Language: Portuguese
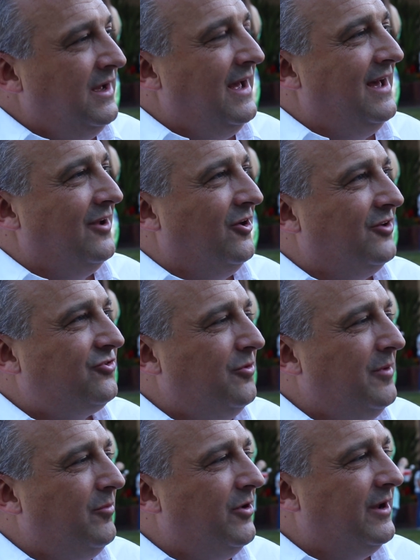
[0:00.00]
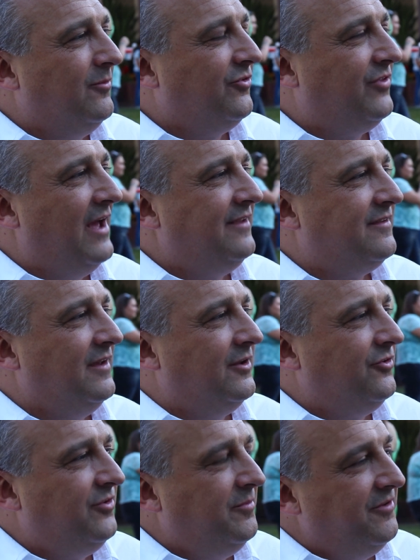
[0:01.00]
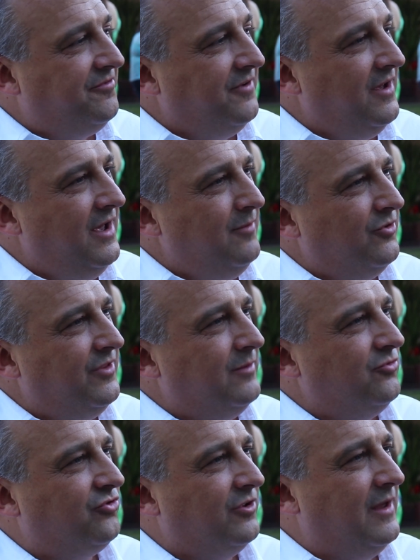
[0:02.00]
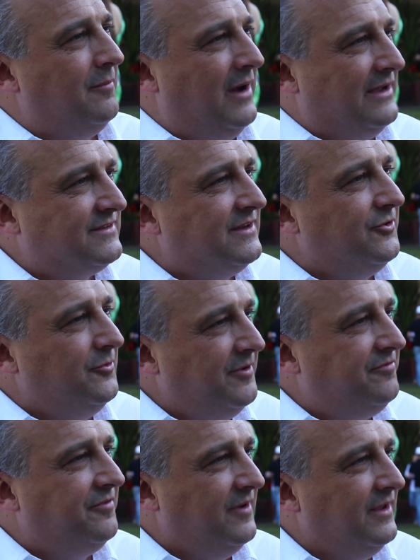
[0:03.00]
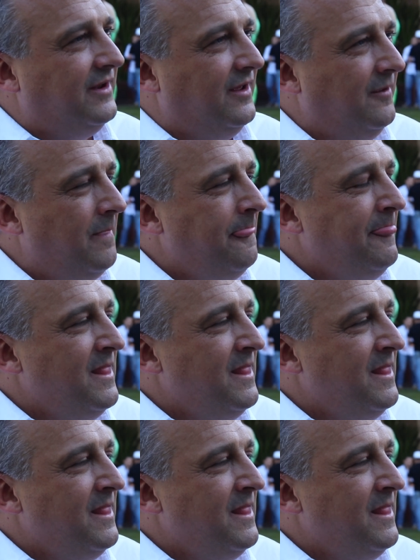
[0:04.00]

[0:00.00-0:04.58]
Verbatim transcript: É, nós comemoramos 10 anos de buffet e mudamos toda a máscara do buffet, né?